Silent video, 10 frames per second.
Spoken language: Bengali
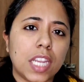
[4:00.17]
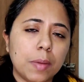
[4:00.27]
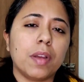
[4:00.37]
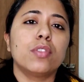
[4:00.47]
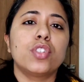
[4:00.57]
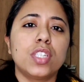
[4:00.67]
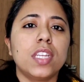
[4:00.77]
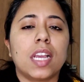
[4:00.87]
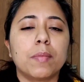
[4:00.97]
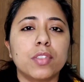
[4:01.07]
সেই মানুষটি
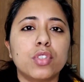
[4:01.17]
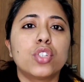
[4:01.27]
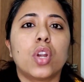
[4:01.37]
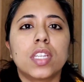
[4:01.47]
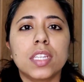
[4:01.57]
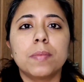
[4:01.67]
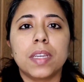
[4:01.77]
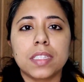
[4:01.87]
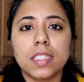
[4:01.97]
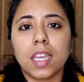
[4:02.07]
একমাত্র সঠিক
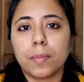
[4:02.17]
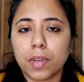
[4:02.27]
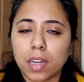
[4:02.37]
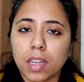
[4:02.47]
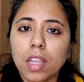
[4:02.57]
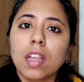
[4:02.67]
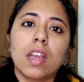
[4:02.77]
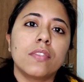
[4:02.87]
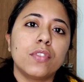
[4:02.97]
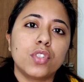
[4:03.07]
ব্যক্তি আপনার
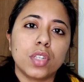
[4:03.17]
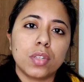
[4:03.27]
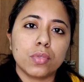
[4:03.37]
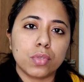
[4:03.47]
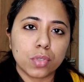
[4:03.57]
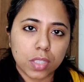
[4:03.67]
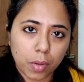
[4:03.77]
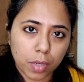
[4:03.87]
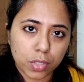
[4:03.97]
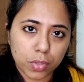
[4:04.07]
কনফিউশনের উত্তর
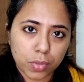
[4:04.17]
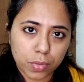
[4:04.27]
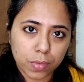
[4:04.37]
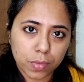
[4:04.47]
দেওয়ার জন্য